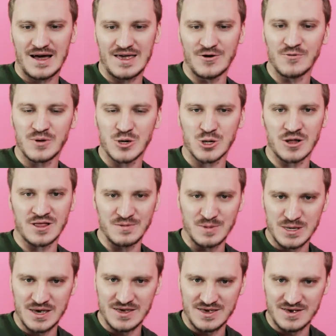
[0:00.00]
И он пришел
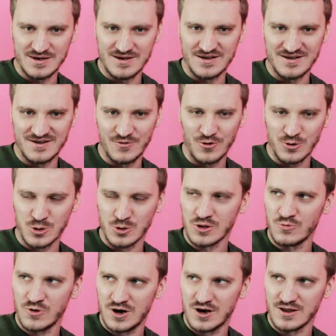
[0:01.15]
отомстить э, голосу
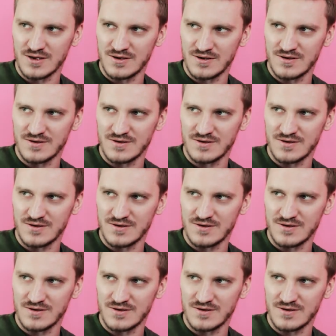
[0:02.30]
Тому Харди.